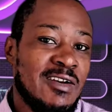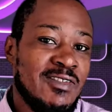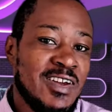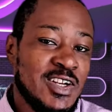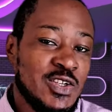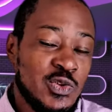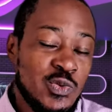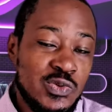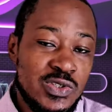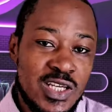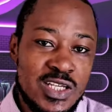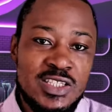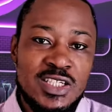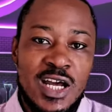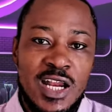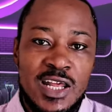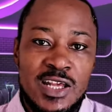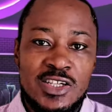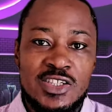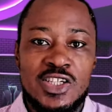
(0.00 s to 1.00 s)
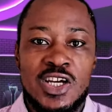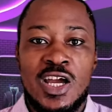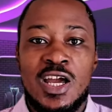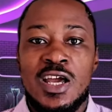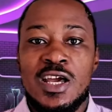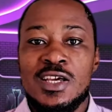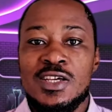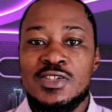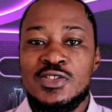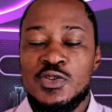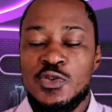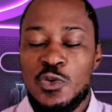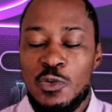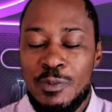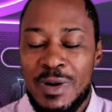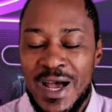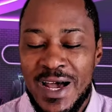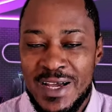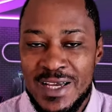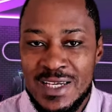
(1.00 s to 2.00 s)
avec tous ces challenges si le
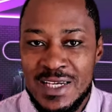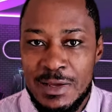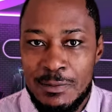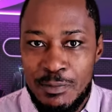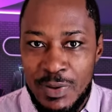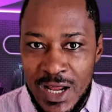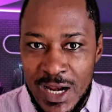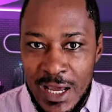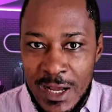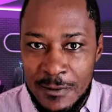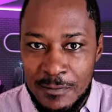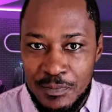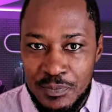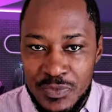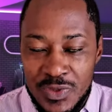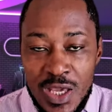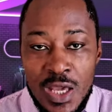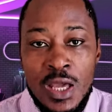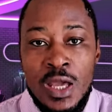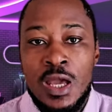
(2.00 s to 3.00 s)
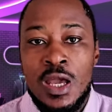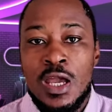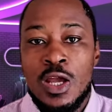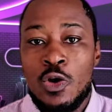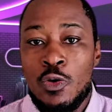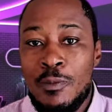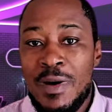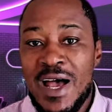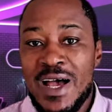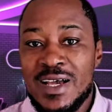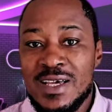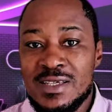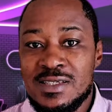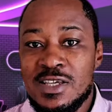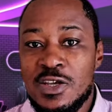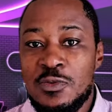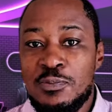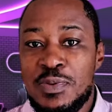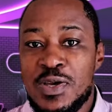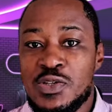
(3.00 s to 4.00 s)
mari n'est pas là. Et le mari,
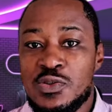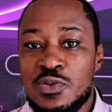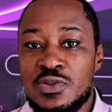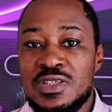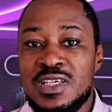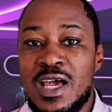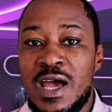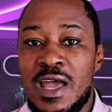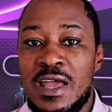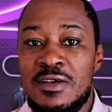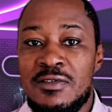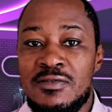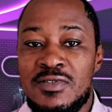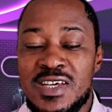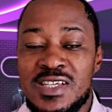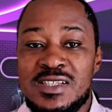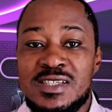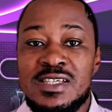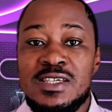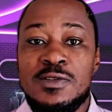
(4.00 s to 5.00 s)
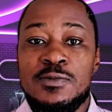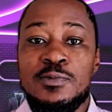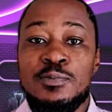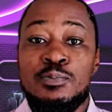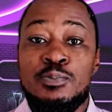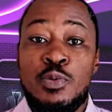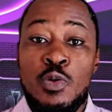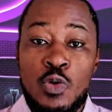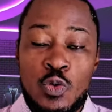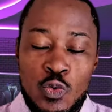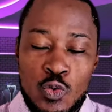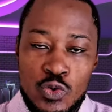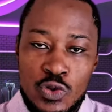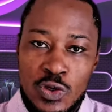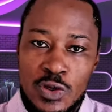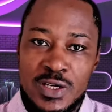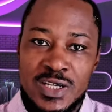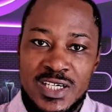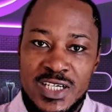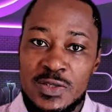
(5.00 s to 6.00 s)
c'est une personne qui a investi beaucoup
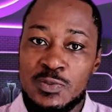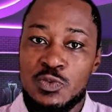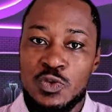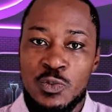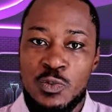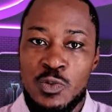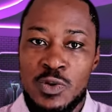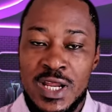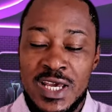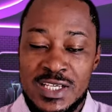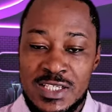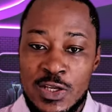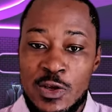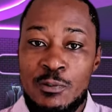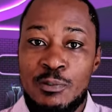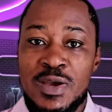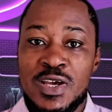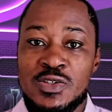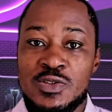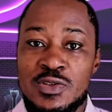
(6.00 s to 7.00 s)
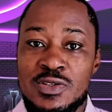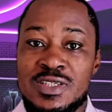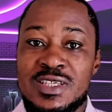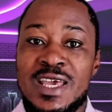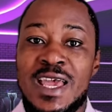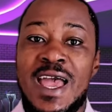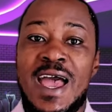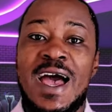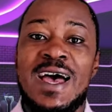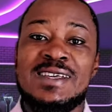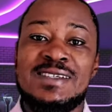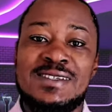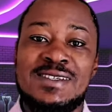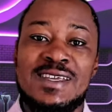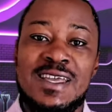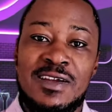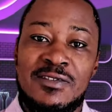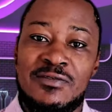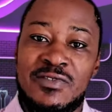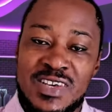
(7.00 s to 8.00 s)
dans les crypto-monnaies. C'est une personne qui est
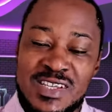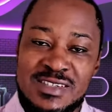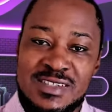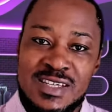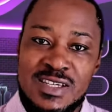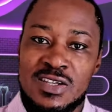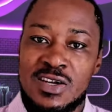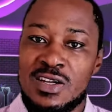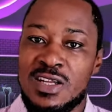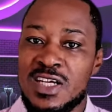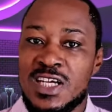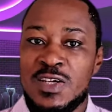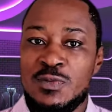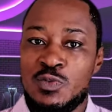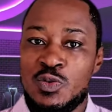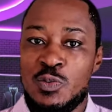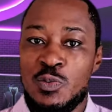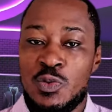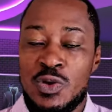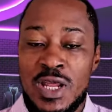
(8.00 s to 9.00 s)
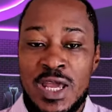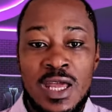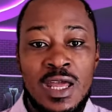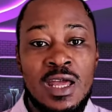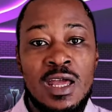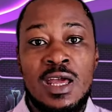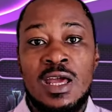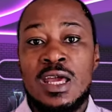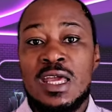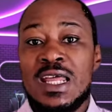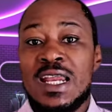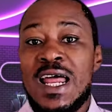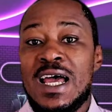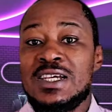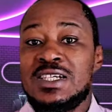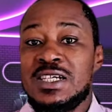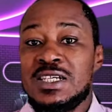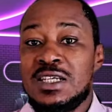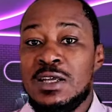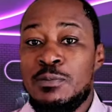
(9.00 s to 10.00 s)
assez investie dans les crypto-monnaies. Il a
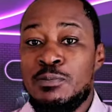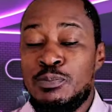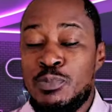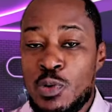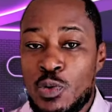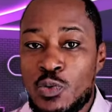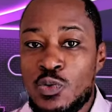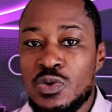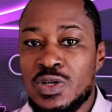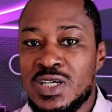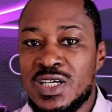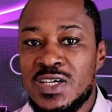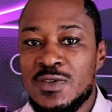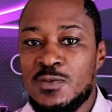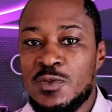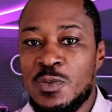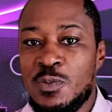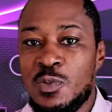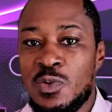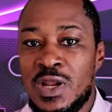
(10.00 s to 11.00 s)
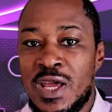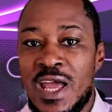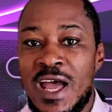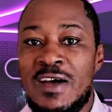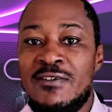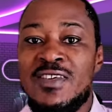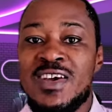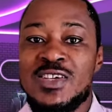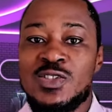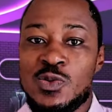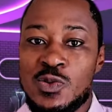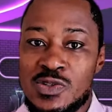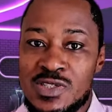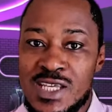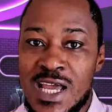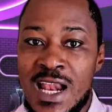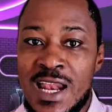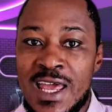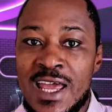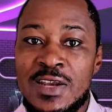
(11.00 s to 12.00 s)
acheté beaucoup de crypto-monnaies avec son
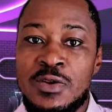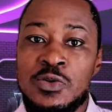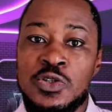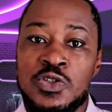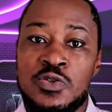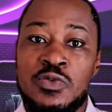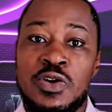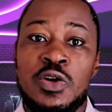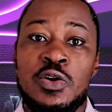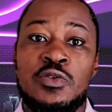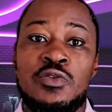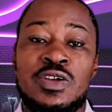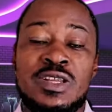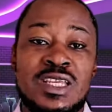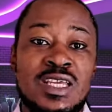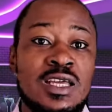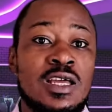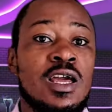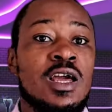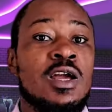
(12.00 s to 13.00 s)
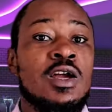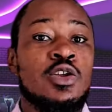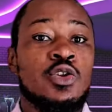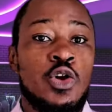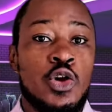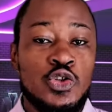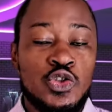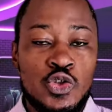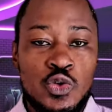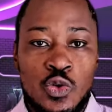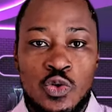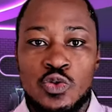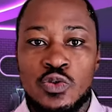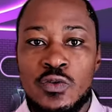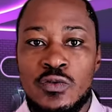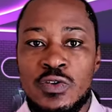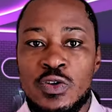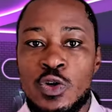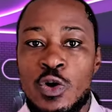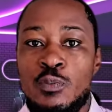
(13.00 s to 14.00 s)
salaire, dont je vais revenir dans une autre
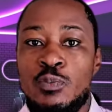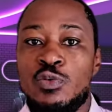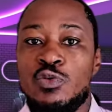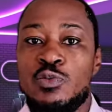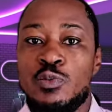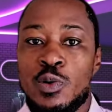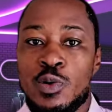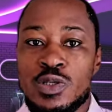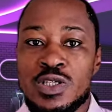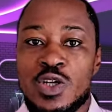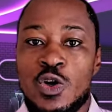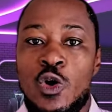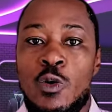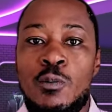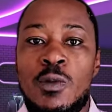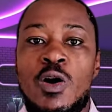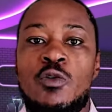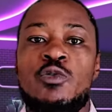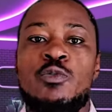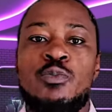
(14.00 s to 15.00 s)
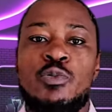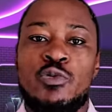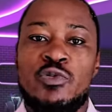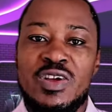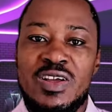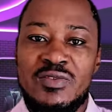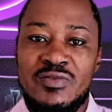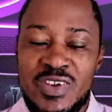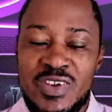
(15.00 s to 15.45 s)
vidéo pour vous montrer comment vous pouvez